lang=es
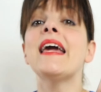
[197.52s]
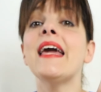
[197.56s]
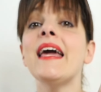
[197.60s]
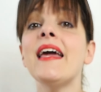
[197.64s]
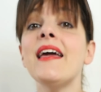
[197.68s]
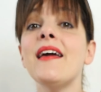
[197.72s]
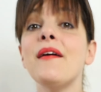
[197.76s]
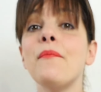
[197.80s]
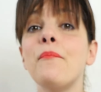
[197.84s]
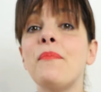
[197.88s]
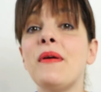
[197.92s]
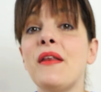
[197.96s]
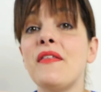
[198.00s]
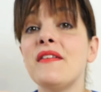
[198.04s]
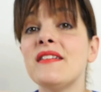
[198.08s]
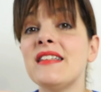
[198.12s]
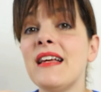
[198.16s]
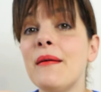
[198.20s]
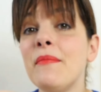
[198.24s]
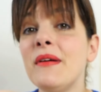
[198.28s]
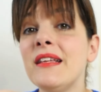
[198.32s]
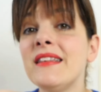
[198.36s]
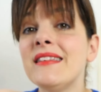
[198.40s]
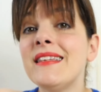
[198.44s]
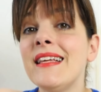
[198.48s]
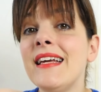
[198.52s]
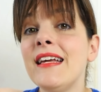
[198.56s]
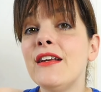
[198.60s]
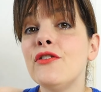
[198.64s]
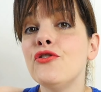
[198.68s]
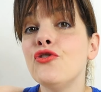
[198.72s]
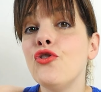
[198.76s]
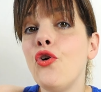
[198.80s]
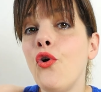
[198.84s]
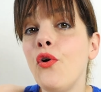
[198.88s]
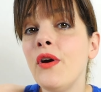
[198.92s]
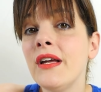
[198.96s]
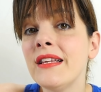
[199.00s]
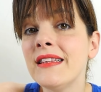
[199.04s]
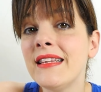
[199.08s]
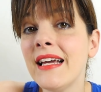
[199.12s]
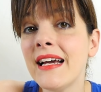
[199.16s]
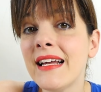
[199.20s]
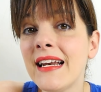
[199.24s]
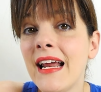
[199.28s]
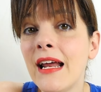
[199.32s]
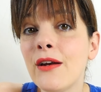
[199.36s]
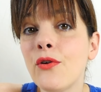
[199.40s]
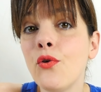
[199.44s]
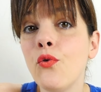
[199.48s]
que precisamente no
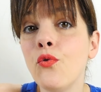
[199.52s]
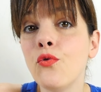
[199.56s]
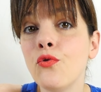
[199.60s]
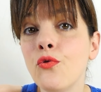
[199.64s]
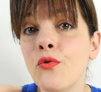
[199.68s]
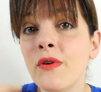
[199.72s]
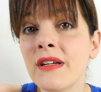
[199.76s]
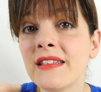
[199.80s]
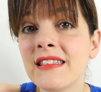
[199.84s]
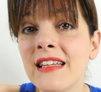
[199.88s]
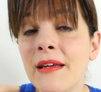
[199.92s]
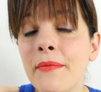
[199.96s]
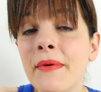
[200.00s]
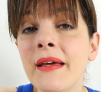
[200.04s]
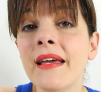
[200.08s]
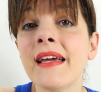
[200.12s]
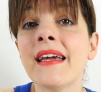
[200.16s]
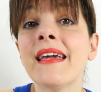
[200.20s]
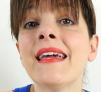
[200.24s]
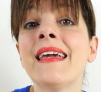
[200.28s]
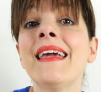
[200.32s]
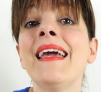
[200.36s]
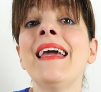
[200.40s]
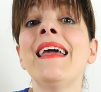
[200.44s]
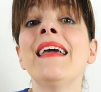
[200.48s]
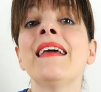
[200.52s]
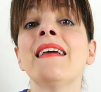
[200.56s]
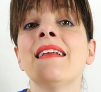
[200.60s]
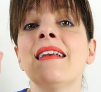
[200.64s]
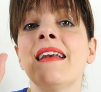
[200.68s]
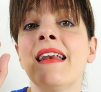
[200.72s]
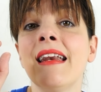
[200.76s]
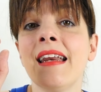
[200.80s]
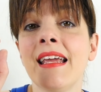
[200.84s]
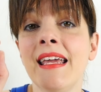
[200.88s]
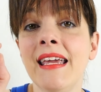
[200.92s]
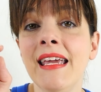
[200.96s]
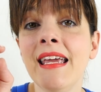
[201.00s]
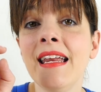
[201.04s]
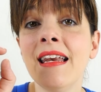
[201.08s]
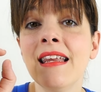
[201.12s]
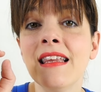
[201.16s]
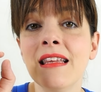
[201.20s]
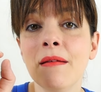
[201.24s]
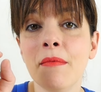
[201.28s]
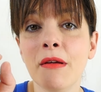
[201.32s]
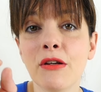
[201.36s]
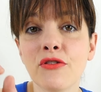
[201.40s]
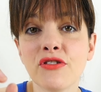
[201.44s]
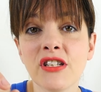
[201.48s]
integrar un USB que requiere
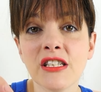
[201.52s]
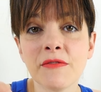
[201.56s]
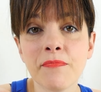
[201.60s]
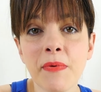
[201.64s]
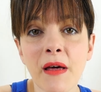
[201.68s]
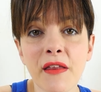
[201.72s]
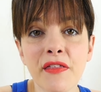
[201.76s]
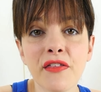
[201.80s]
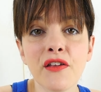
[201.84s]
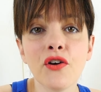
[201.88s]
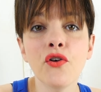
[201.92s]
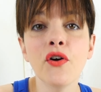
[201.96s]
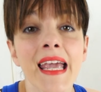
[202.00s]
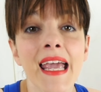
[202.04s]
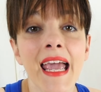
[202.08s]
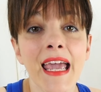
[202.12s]
de menos espacio